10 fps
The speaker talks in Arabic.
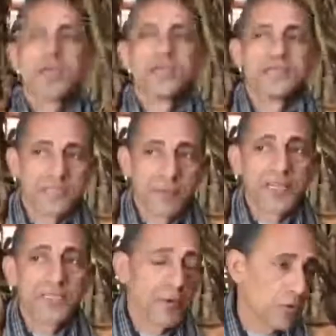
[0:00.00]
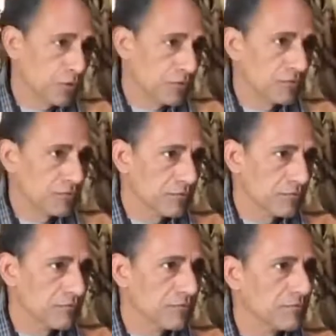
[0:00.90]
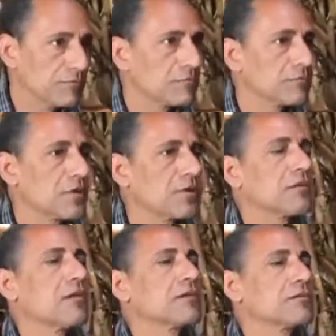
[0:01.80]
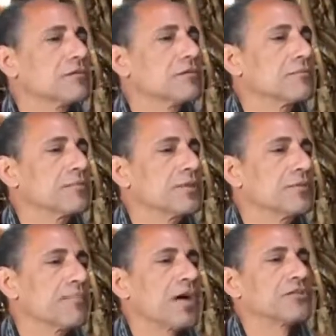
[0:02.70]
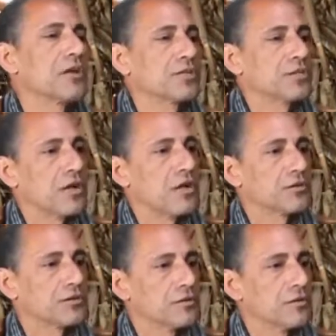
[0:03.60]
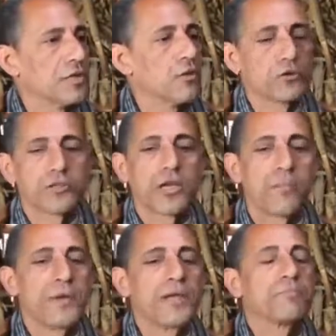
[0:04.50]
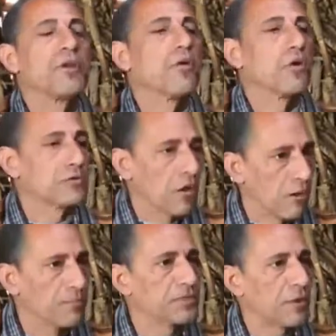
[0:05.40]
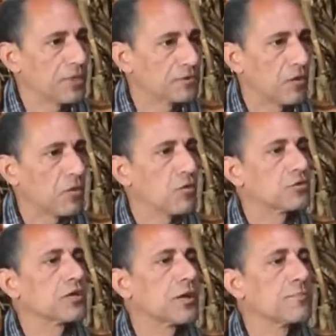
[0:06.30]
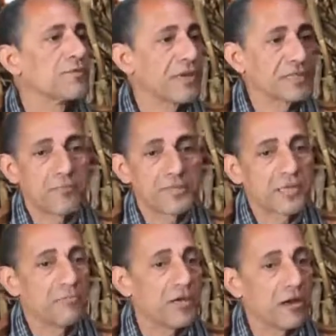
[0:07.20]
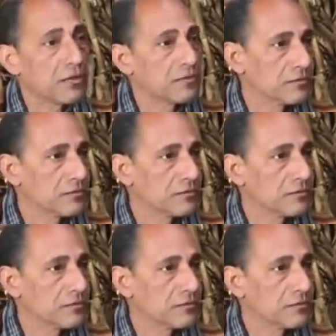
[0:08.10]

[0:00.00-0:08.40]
زمان ايام القطن كانت الارض بتجيب محصول 10 على 10 لان القطن كان بي... القطن اه بيطبق الدوره القطن كان بيفتح مسام الارض